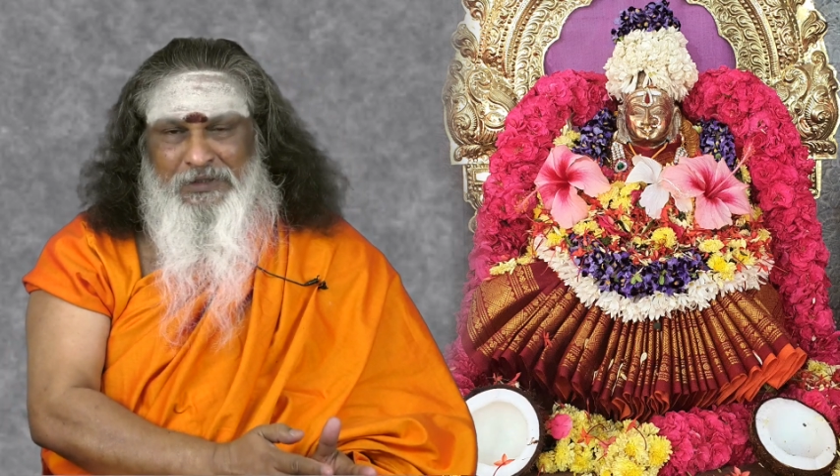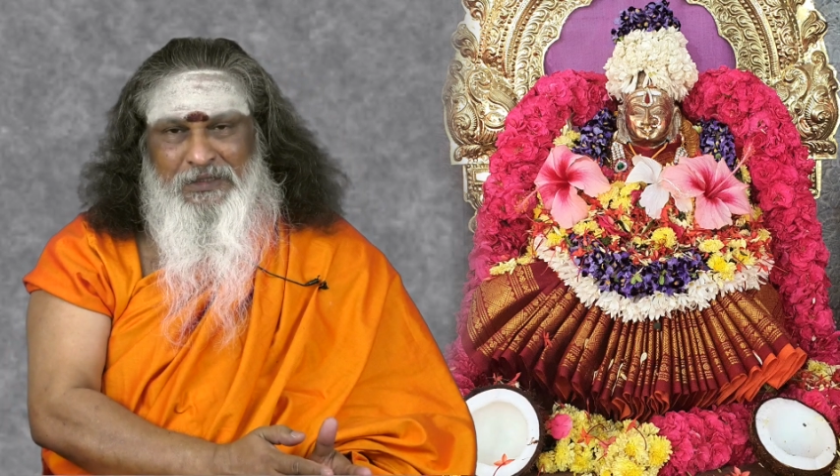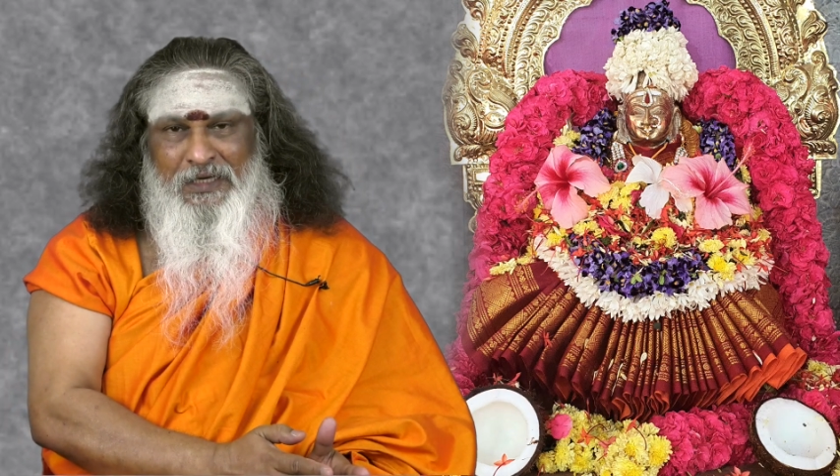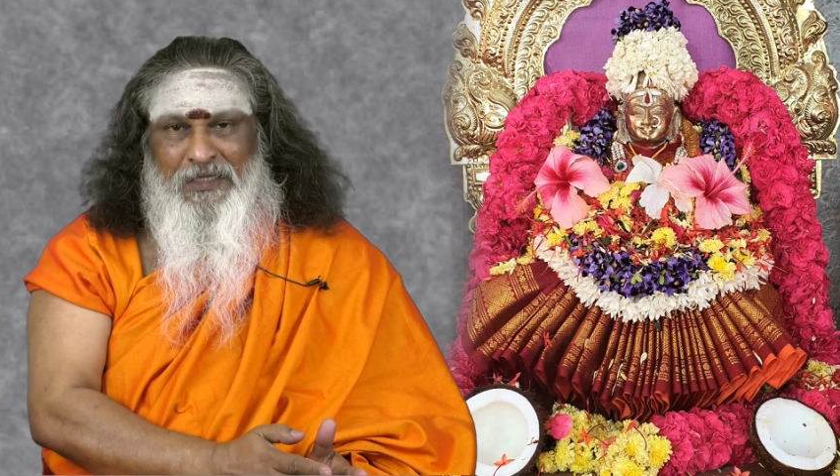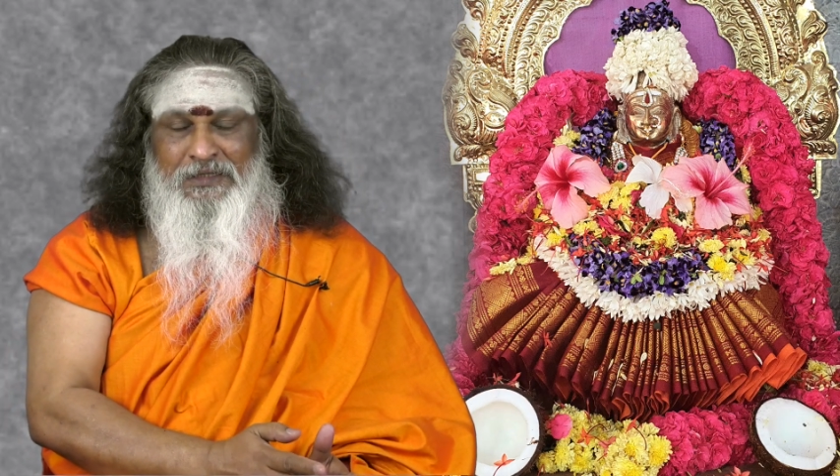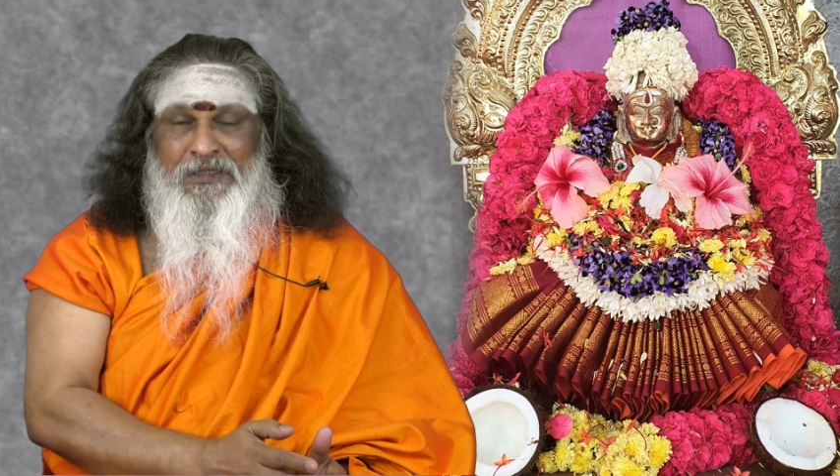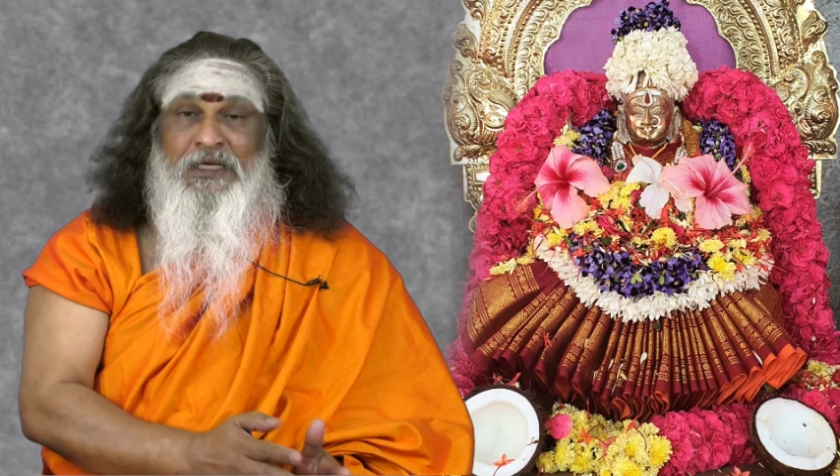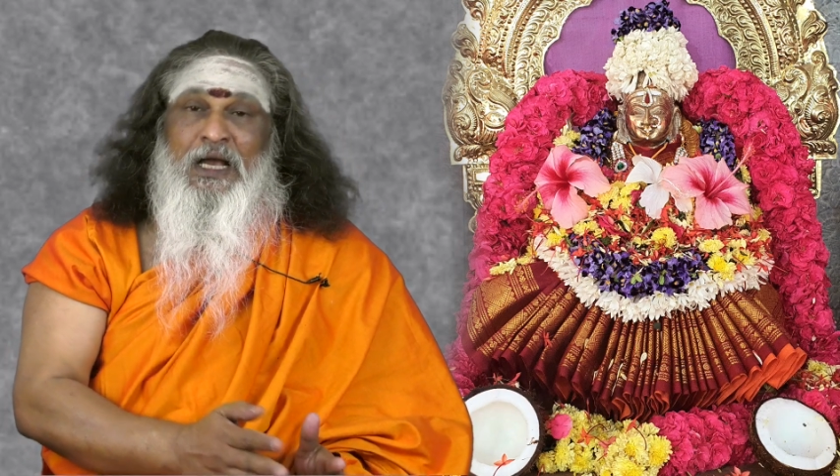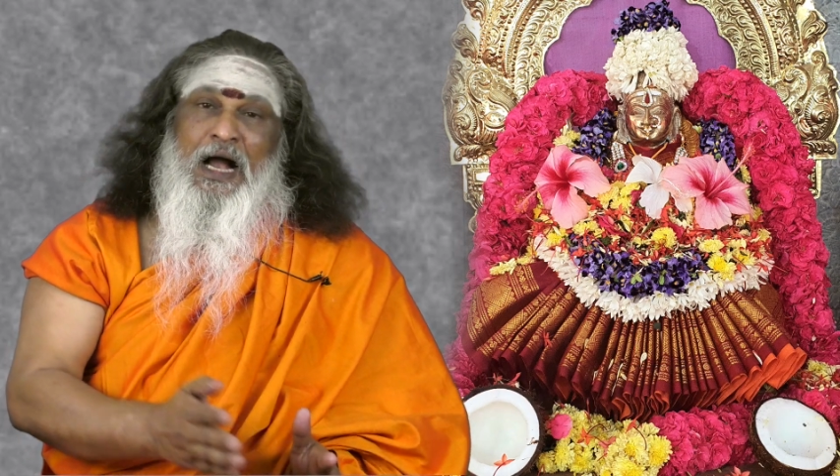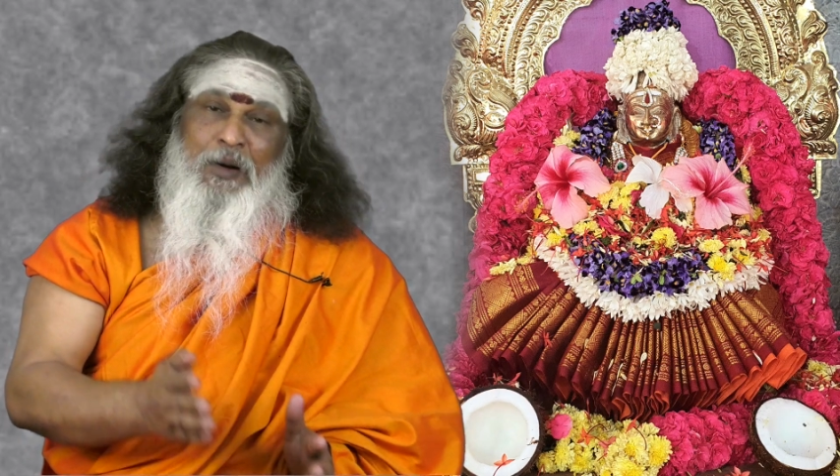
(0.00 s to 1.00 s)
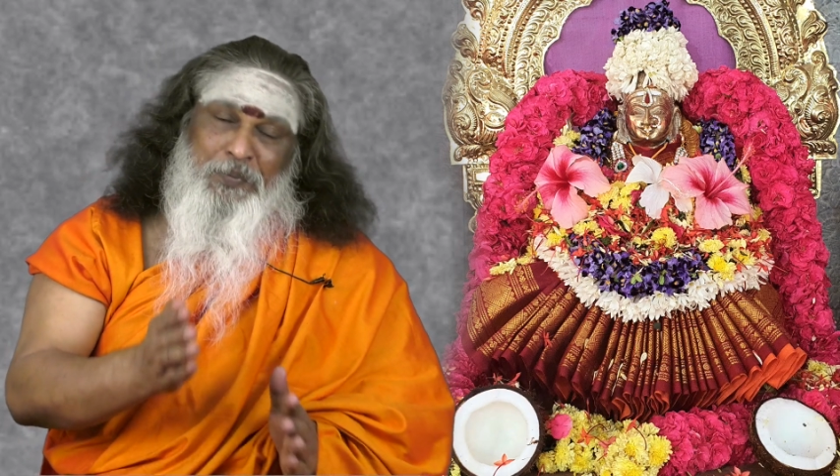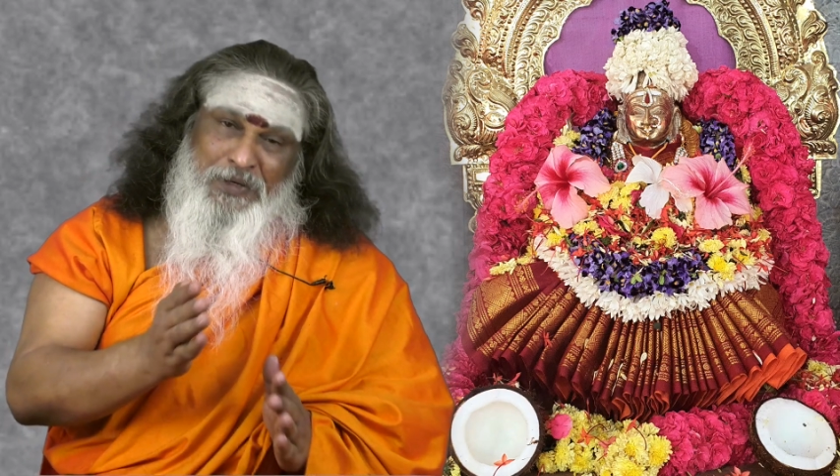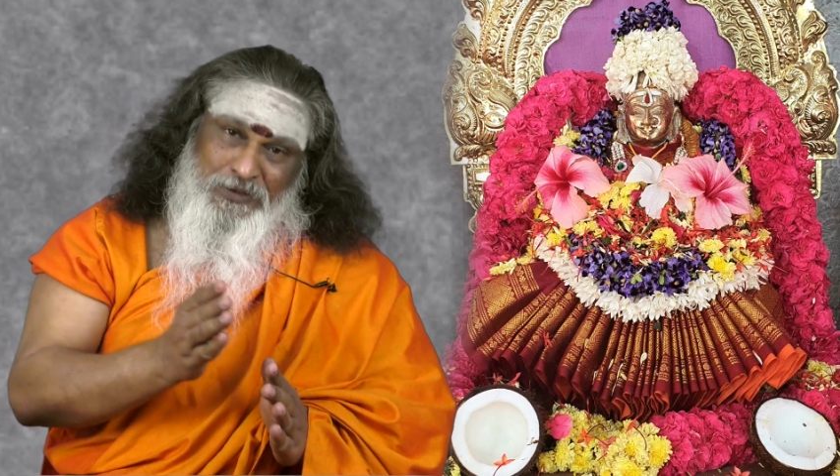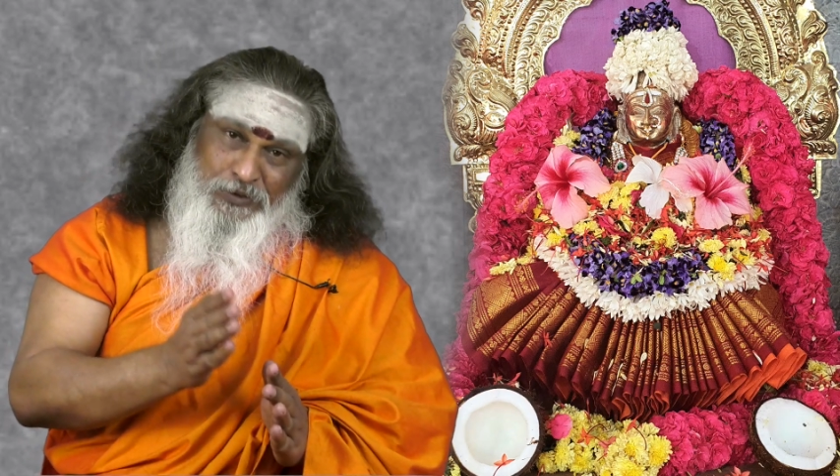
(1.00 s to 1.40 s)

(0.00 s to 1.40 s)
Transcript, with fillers: இருக்கிறது அப்படி